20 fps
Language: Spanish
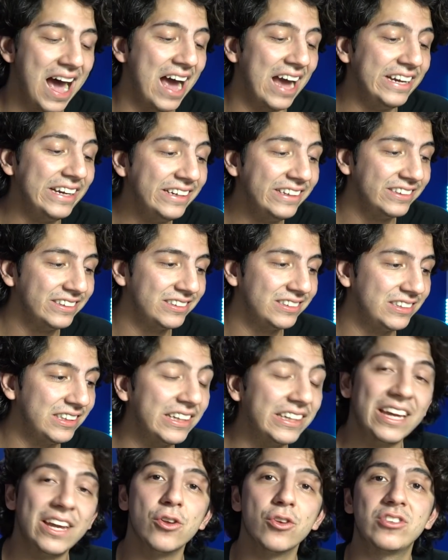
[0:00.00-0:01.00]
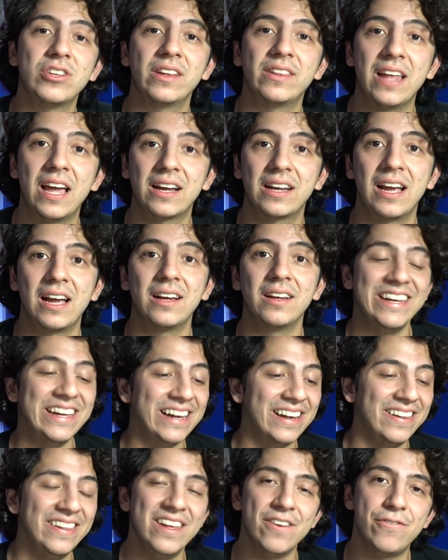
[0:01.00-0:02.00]
Ahí sí que nos atacan
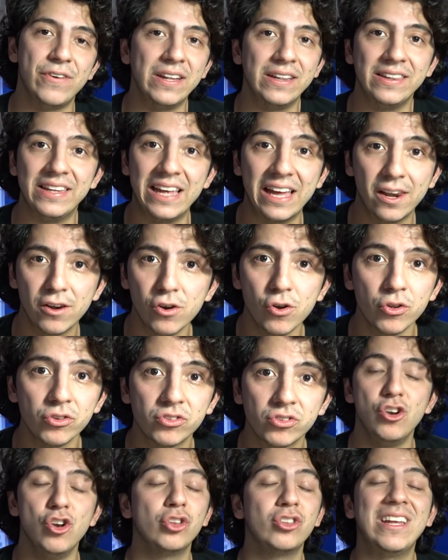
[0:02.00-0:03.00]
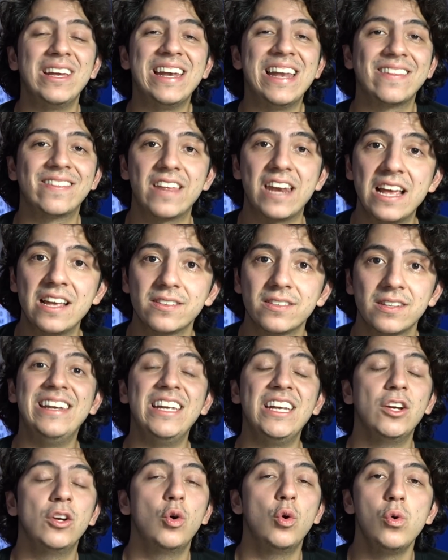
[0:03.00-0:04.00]
y el defendernos no tiene atrás
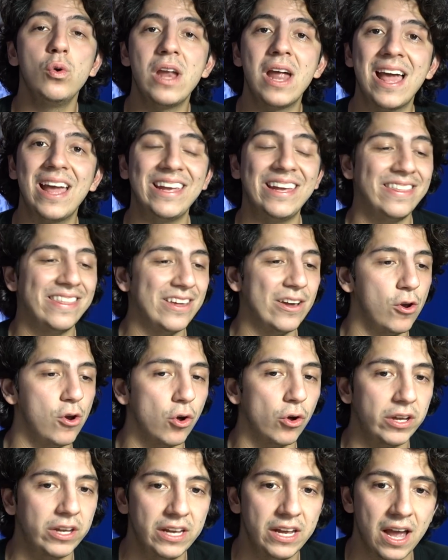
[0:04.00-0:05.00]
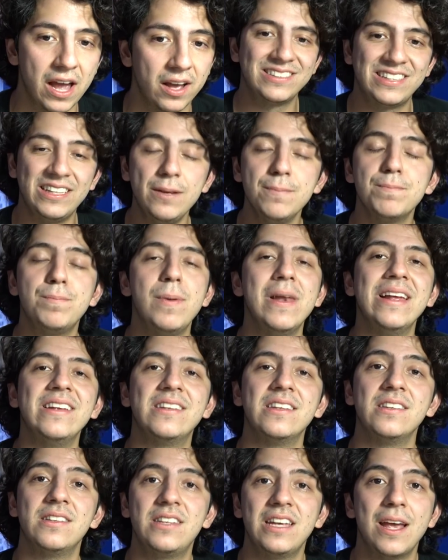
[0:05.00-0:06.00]
ninguna ideología, simple y
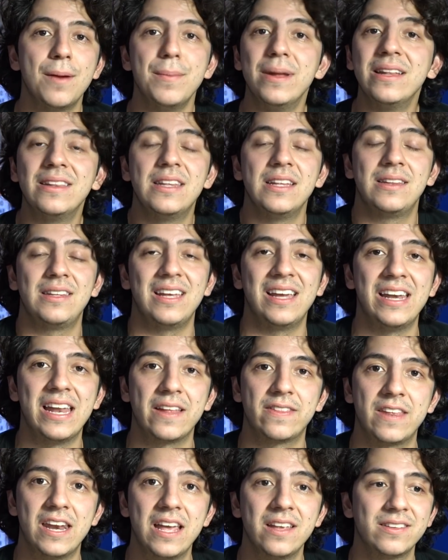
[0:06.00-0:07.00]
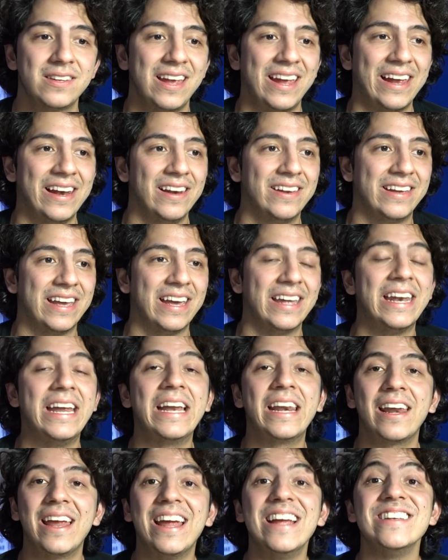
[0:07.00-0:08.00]
sencillamente tiene atrás el
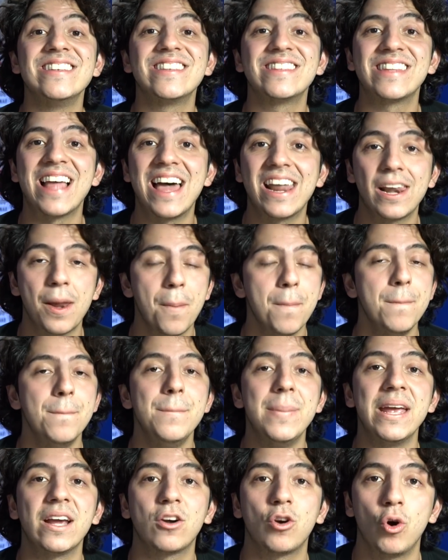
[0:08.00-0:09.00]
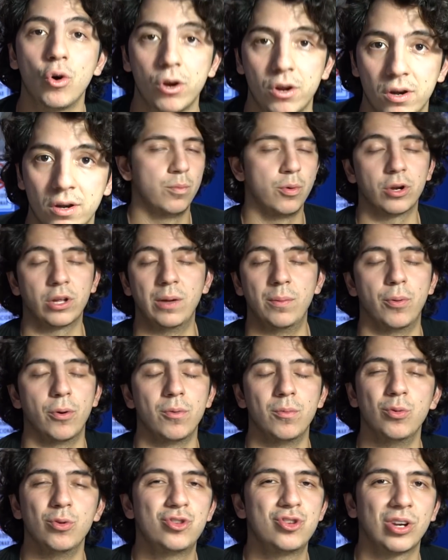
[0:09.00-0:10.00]
querer estar mejor, porque
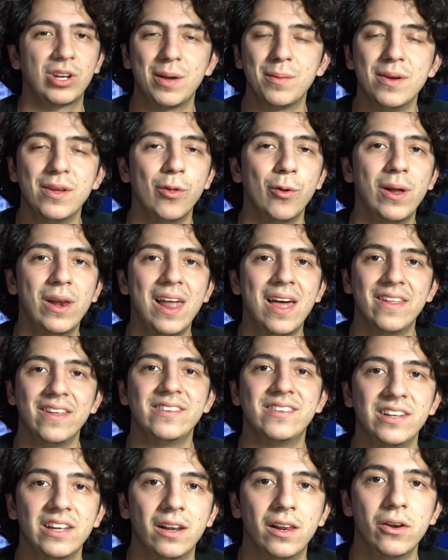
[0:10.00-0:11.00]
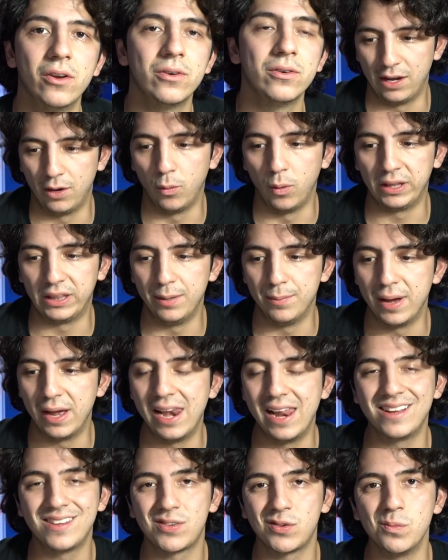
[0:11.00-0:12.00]
por mucho que me duela decirlo, que
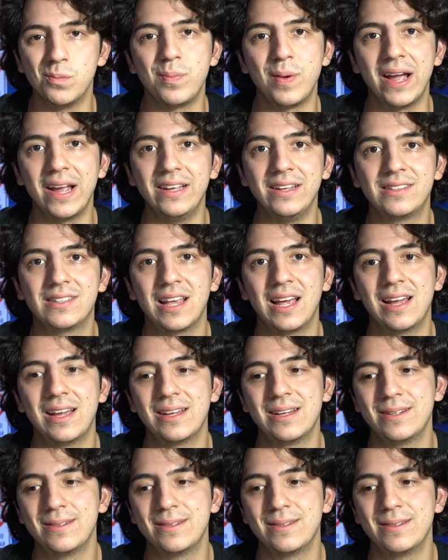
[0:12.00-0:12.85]
Guatemala es un país